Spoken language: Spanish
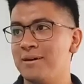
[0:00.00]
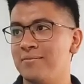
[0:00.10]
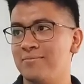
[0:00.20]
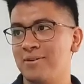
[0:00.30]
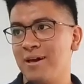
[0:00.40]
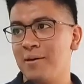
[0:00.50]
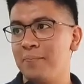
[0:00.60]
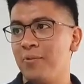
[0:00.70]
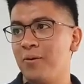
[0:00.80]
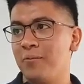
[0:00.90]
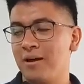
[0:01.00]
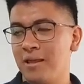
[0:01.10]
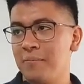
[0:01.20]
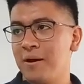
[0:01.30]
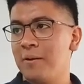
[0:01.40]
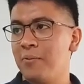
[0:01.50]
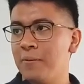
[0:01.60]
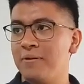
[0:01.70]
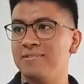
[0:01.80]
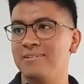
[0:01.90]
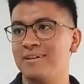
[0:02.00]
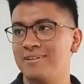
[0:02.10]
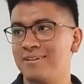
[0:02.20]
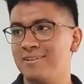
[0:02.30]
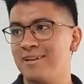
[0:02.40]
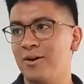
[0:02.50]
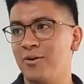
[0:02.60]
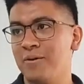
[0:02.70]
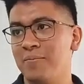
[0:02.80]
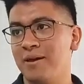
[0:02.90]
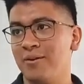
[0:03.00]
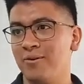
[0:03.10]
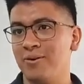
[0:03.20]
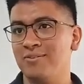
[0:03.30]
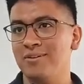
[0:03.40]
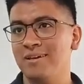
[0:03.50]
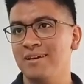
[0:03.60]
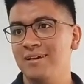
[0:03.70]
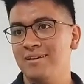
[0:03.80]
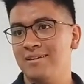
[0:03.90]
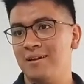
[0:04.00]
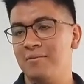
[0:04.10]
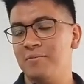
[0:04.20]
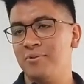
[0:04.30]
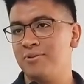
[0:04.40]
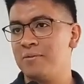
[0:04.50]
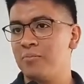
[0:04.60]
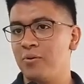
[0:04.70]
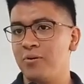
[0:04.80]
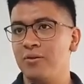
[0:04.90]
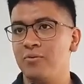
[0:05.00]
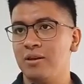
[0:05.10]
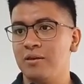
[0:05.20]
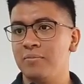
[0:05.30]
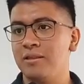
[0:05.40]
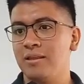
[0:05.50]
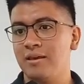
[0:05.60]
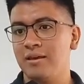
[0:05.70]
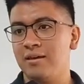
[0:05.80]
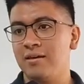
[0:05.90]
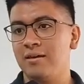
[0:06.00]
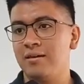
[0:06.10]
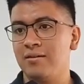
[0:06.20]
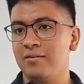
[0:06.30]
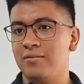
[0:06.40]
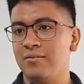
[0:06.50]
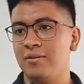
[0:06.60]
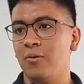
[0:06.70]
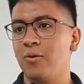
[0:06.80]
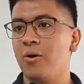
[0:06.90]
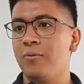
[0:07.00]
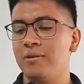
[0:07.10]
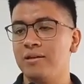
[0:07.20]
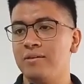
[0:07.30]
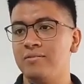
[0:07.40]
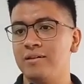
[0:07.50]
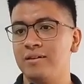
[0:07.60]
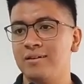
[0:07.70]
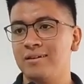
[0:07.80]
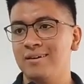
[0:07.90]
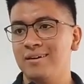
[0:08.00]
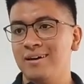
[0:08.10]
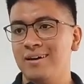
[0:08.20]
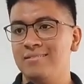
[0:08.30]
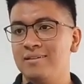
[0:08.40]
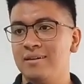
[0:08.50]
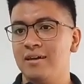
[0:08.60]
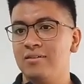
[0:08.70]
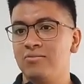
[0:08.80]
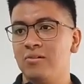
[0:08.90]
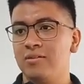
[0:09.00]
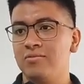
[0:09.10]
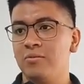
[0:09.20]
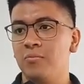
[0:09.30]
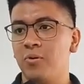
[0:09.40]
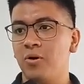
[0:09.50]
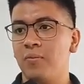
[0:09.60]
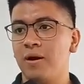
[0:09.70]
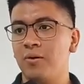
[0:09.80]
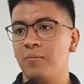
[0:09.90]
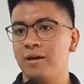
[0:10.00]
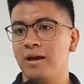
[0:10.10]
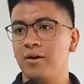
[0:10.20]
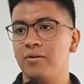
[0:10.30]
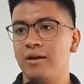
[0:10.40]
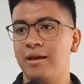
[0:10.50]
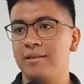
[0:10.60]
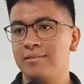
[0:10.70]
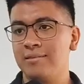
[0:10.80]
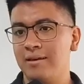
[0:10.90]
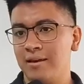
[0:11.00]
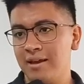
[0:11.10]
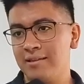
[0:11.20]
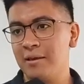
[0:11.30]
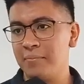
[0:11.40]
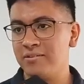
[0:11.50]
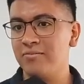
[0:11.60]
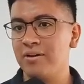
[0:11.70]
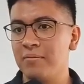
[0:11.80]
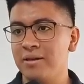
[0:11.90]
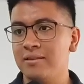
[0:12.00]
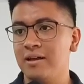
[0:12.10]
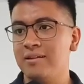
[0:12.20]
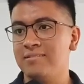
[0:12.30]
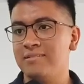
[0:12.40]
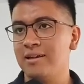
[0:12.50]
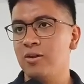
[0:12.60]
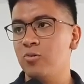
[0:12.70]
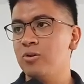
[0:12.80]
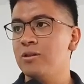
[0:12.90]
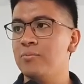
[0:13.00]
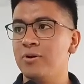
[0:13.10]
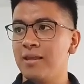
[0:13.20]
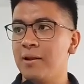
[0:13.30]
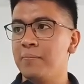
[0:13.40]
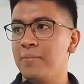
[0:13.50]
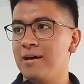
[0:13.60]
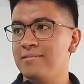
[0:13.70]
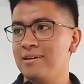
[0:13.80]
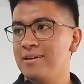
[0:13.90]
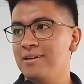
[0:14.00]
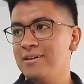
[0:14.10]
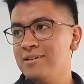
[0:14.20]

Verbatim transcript: más. Cada, cada país puede presentar tres tiradores en vez de dos y al mismo tiempo no hay un límite de juego, vendría a ser. Así que eso lo hace un poco más complicado y este, este específicamente, al ser el último y dar plaza,